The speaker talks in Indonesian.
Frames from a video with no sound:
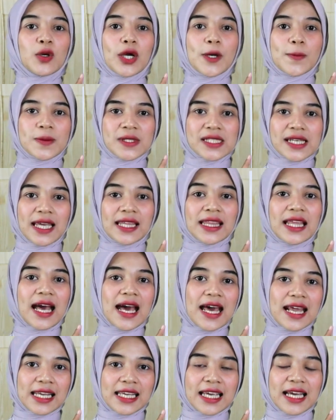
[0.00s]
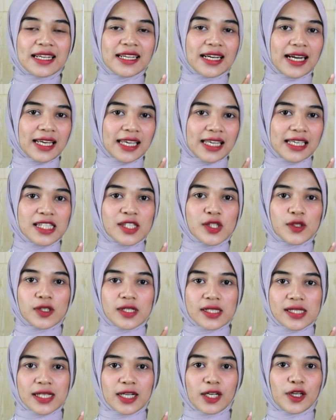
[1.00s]
website
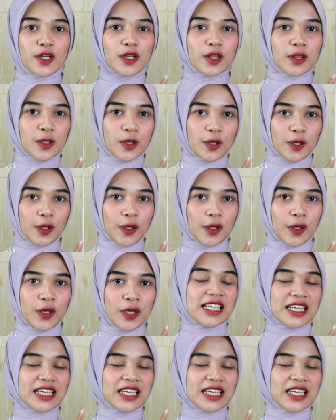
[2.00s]
harianrakyatsulsel.com.